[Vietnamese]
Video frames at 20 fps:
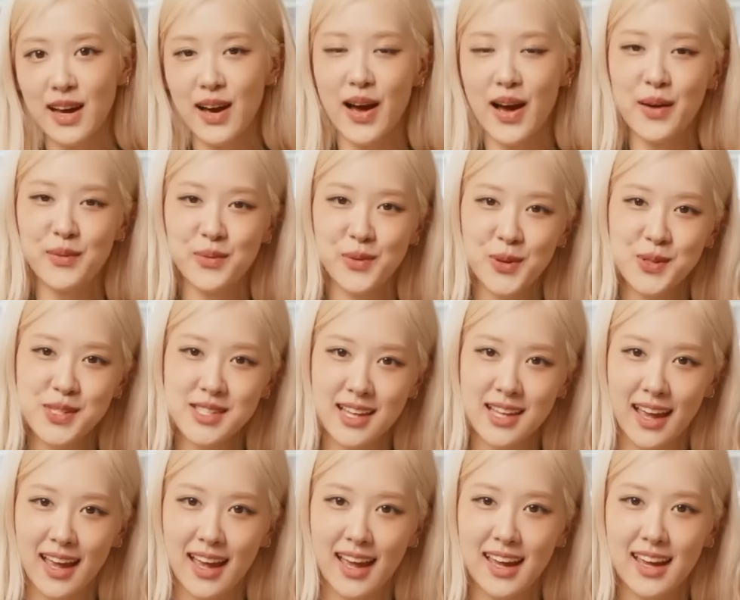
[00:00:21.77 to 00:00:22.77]
Vậy có thể để kiểm
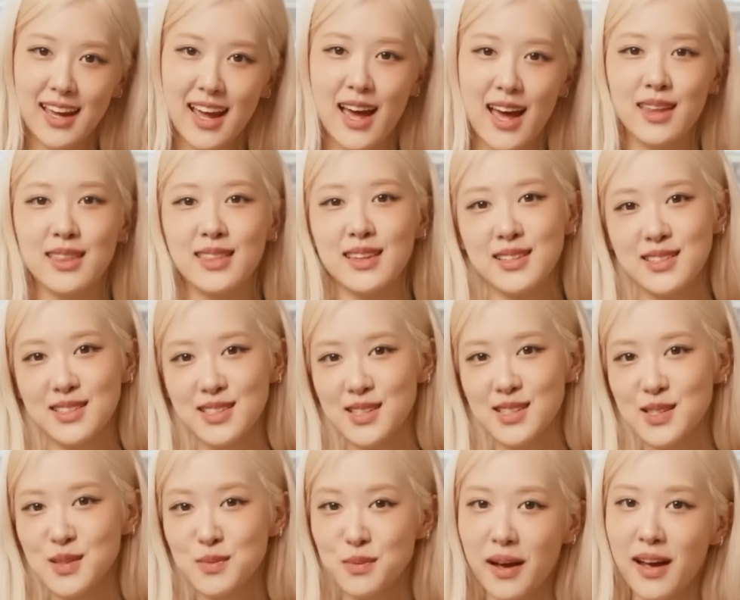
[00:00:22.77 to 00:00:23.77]
tra khả năng làm cháy hàng
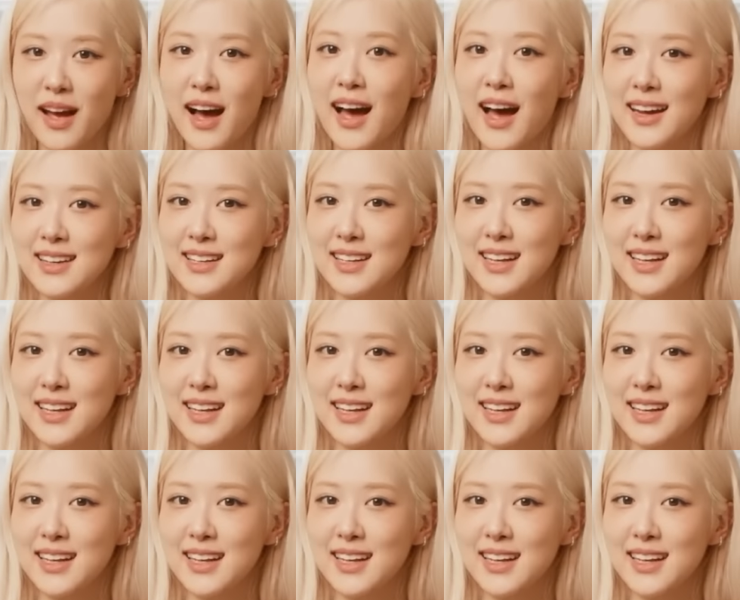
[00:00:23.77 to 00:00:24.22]
của Blackpink,